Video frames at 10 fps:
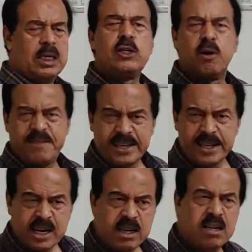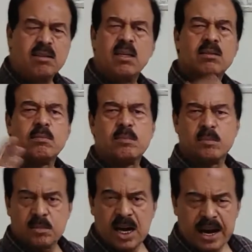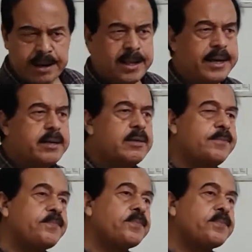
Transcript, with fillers: किंग ऑफ इंग्लैंड एंड आयरलैंड